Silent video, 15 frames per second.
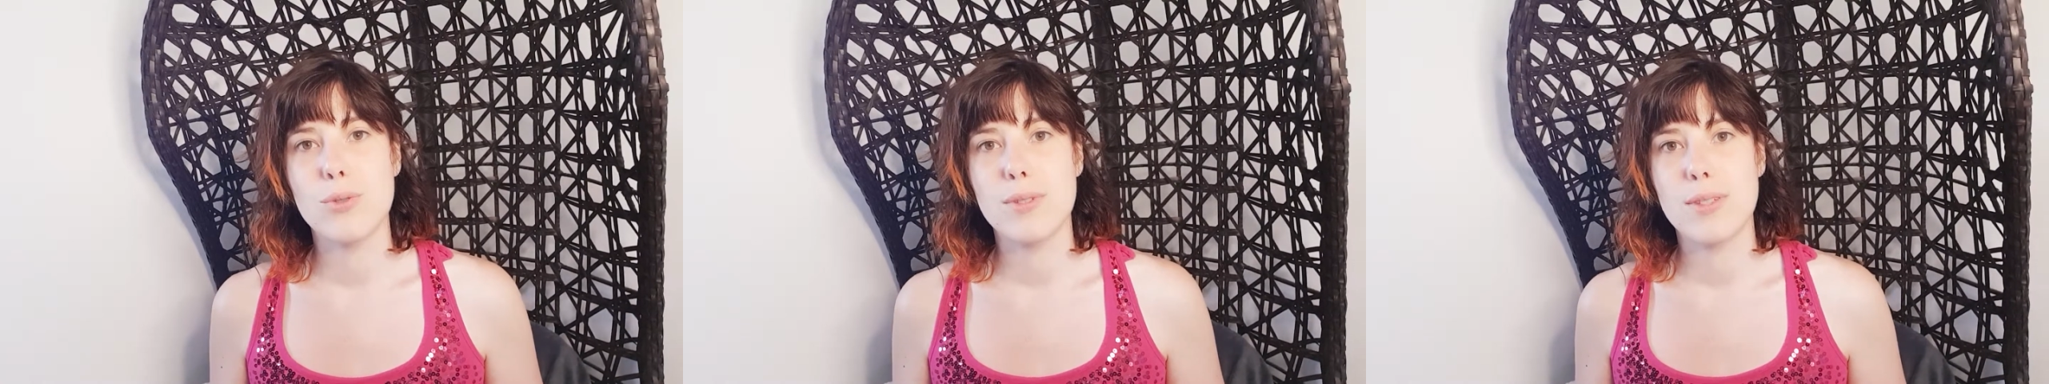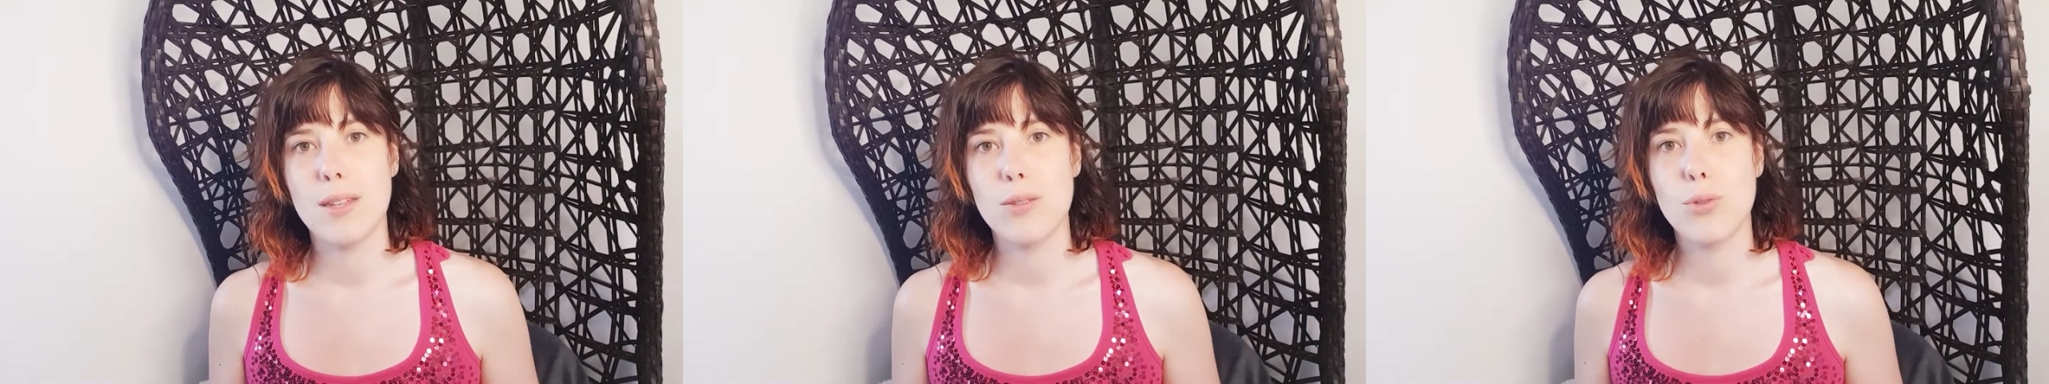
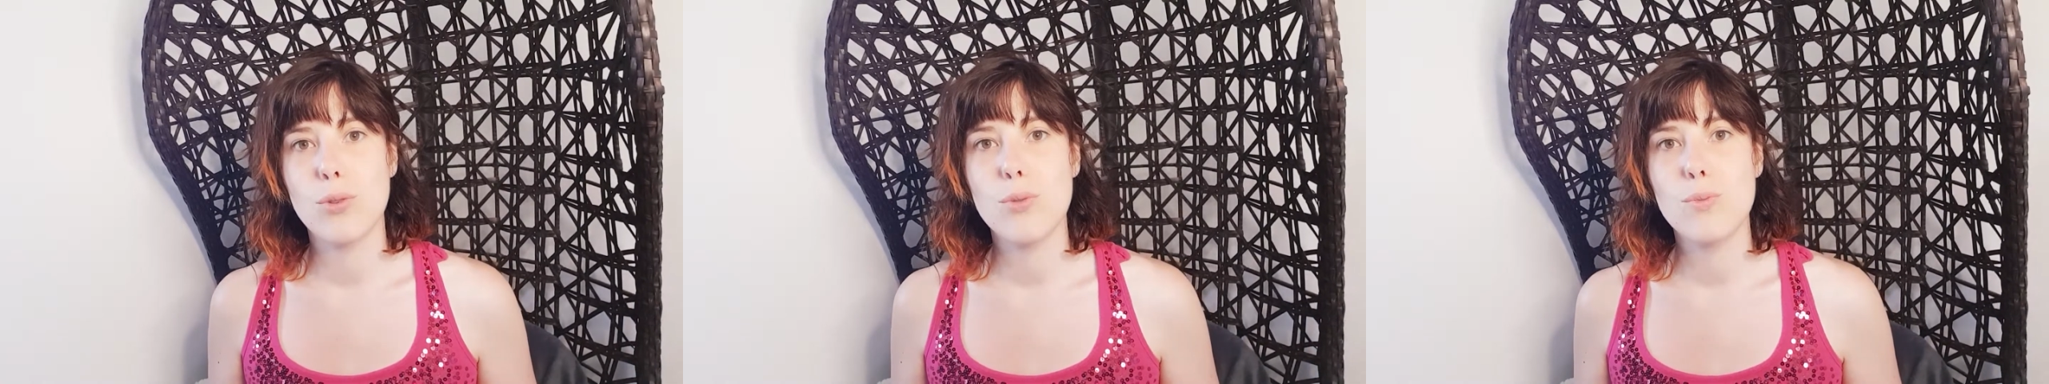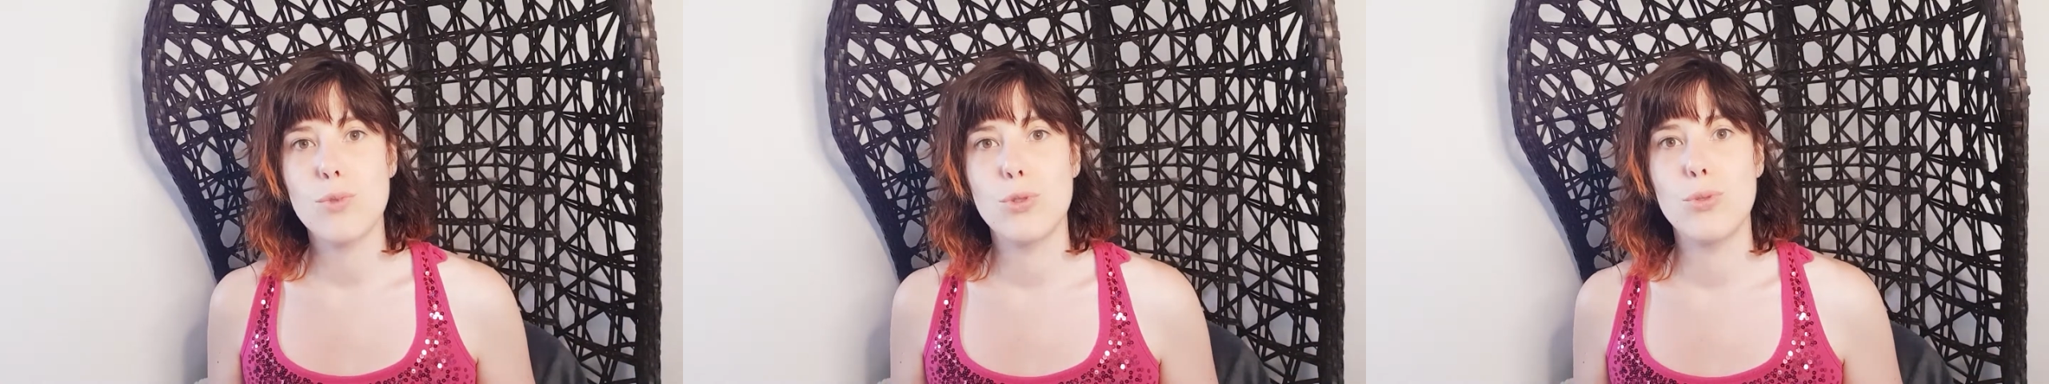
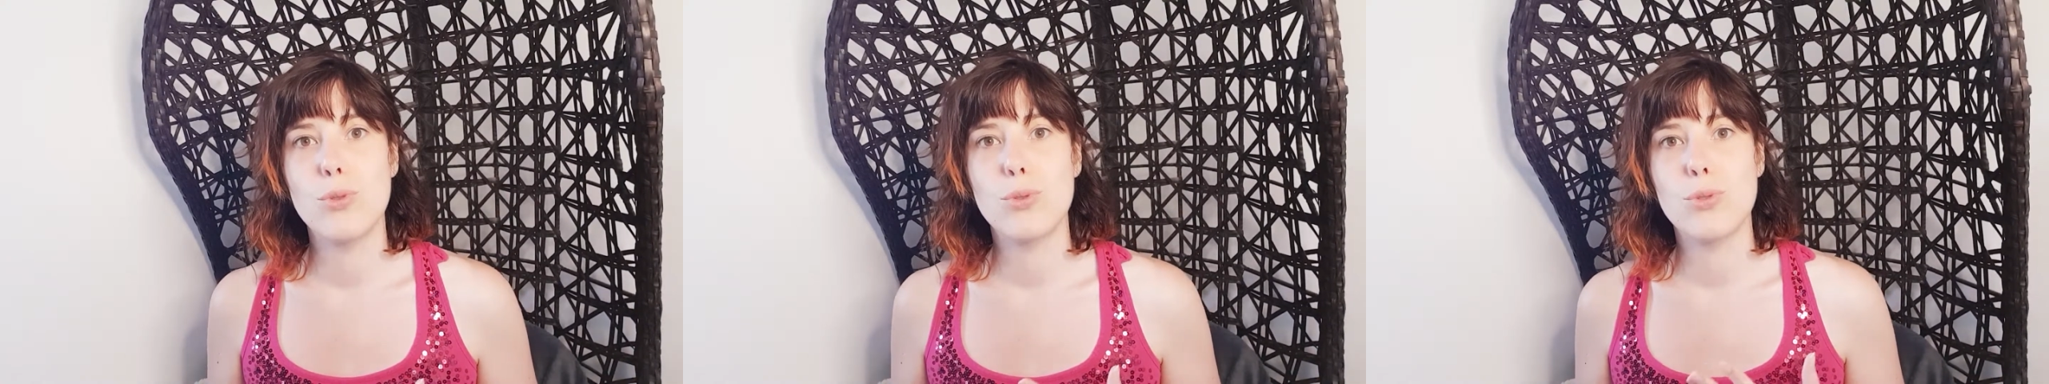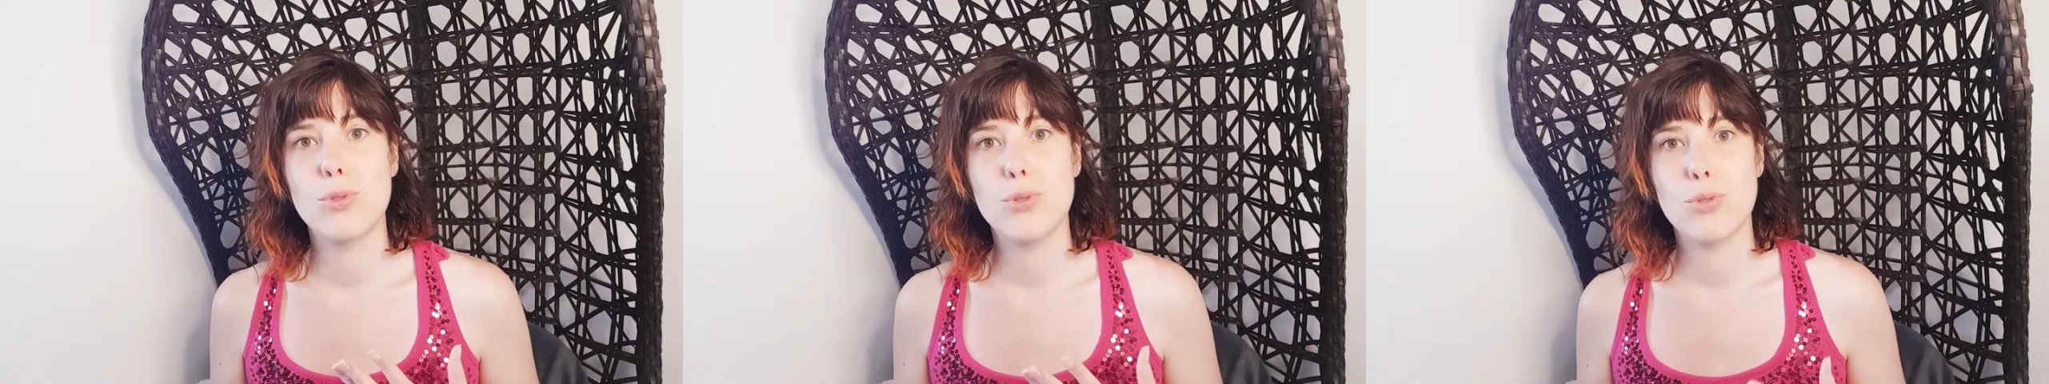syndrome
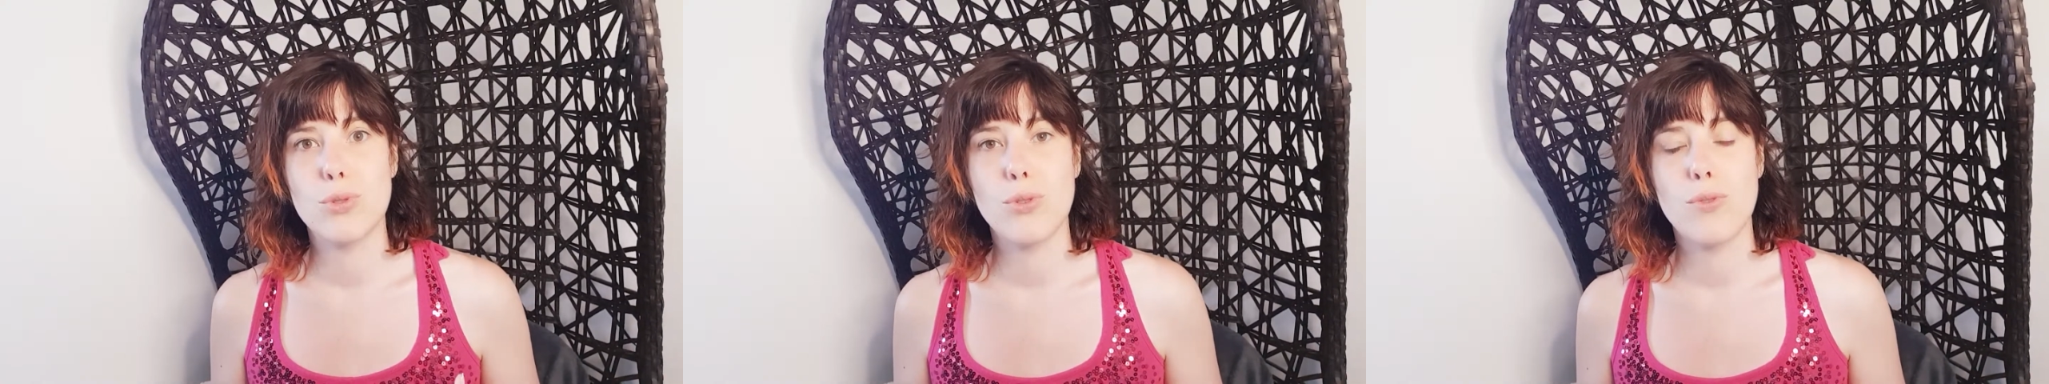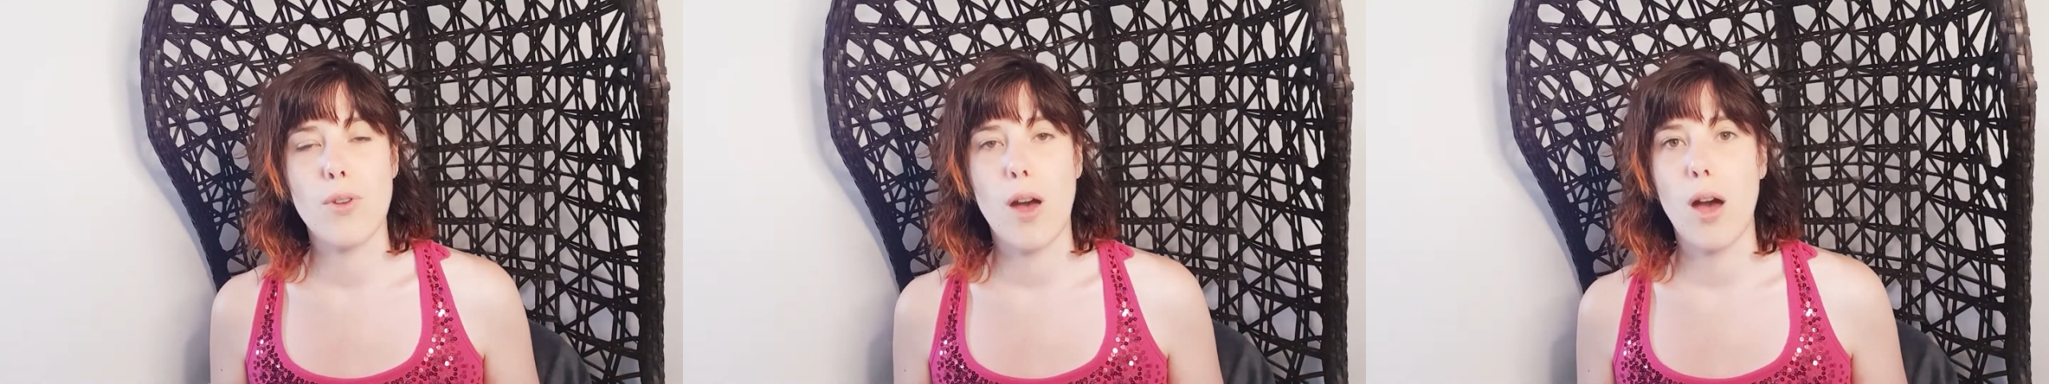de
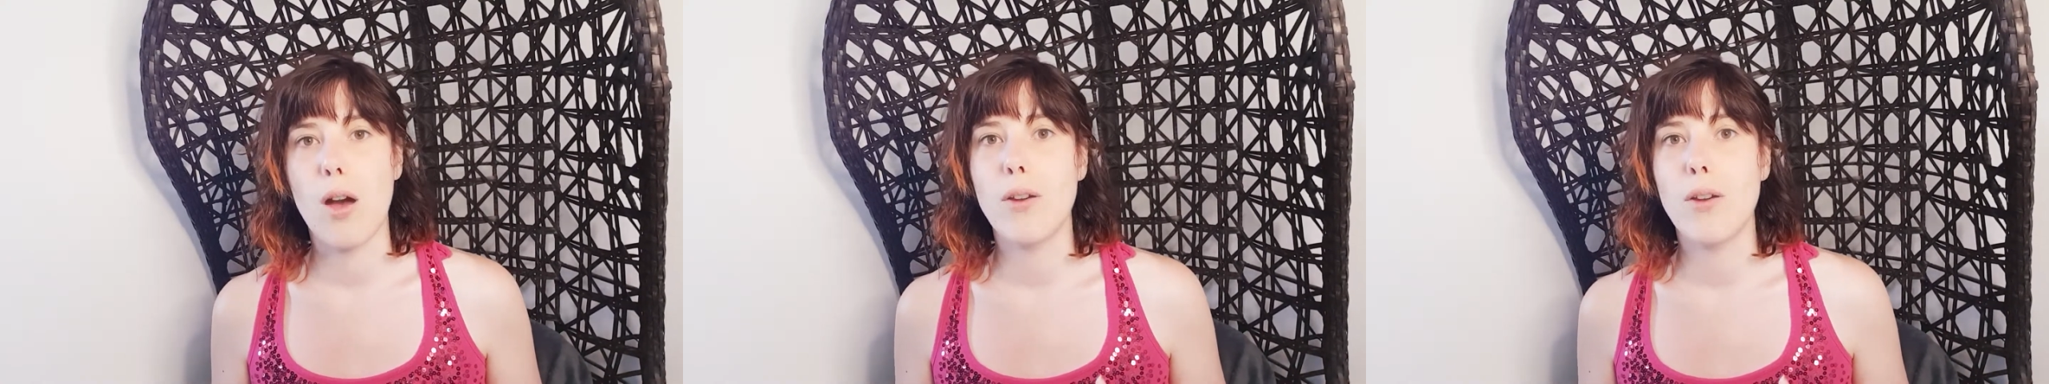sauveur,